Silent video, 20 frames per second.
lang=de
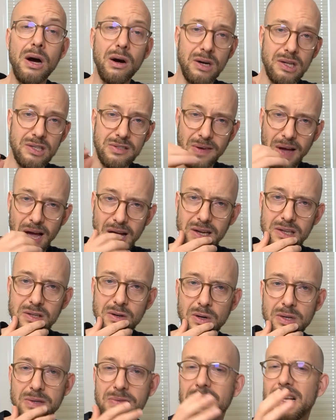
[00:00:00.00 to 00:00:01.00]
Und jetzt frage ich
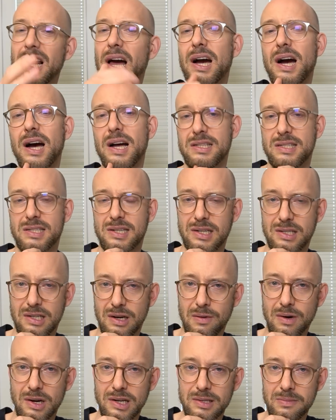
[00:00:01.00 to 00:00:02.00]
euch, wie lange hat es
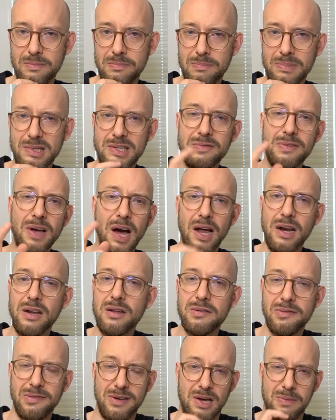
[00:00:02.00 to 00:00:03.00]
gedauert, bis wir alle
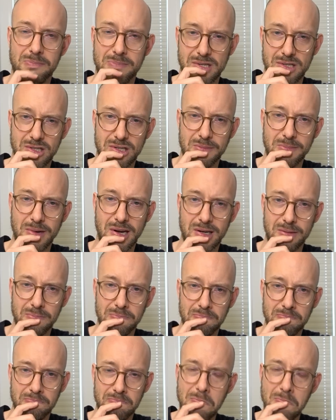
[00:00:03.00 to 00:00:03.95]
einen Flachbildschirm hatten?